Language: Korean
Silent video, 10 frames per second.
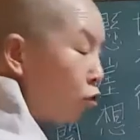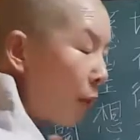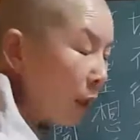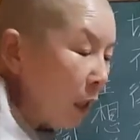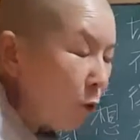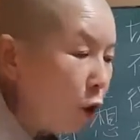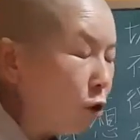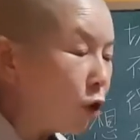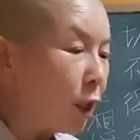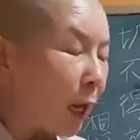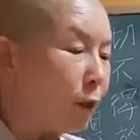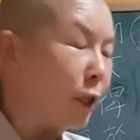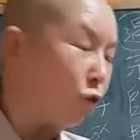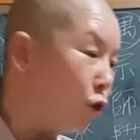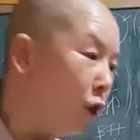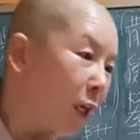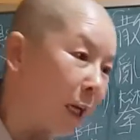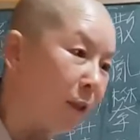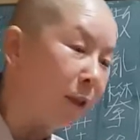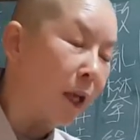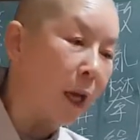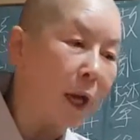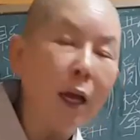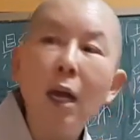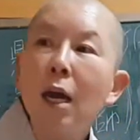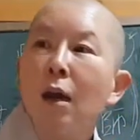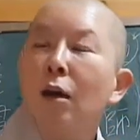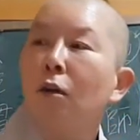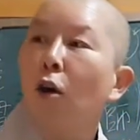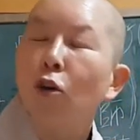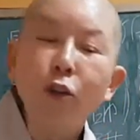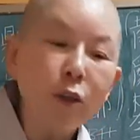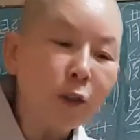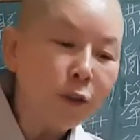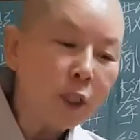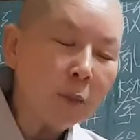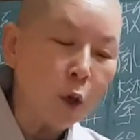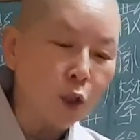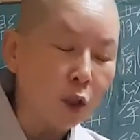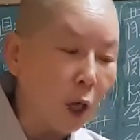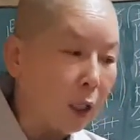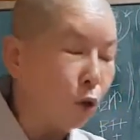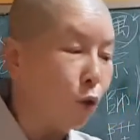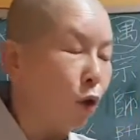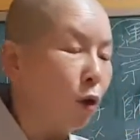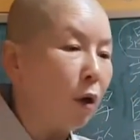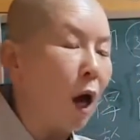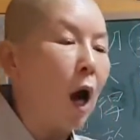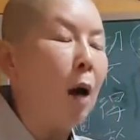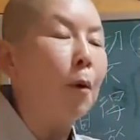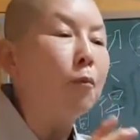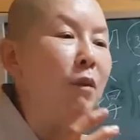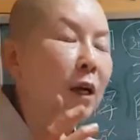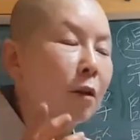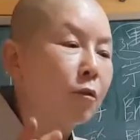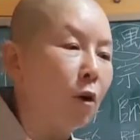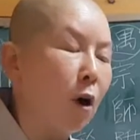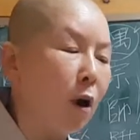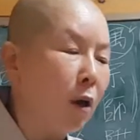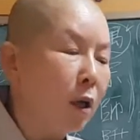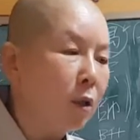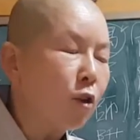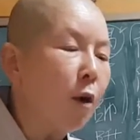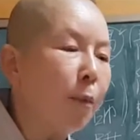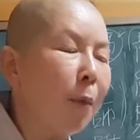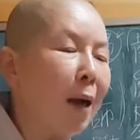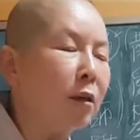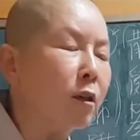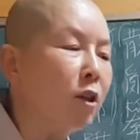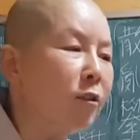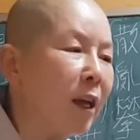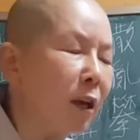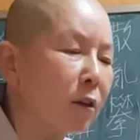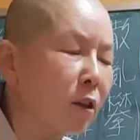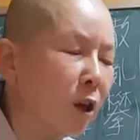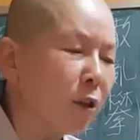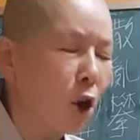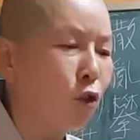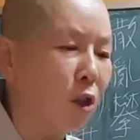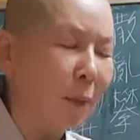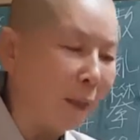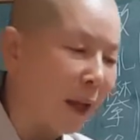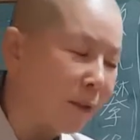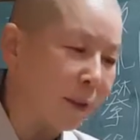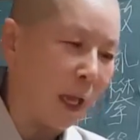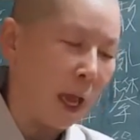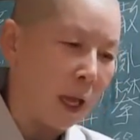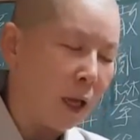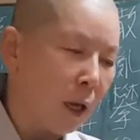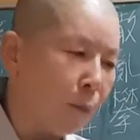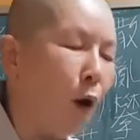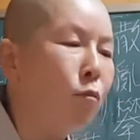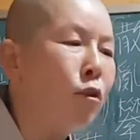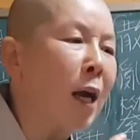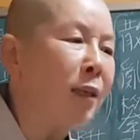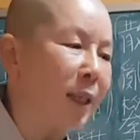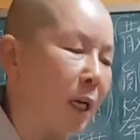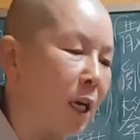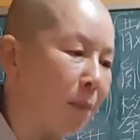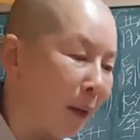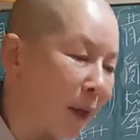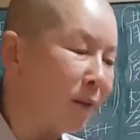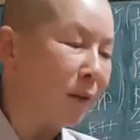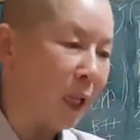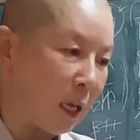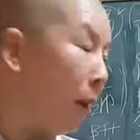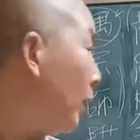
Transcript: 그 무슨 말이냐면 어느 절에 갔는데 우연히 갔는데 어떤 큰 스님이 오셔가지고 아 법상에서 설법하는 그런 상 그런 경우를 만났을 때 법문하는 자리를 만났을 때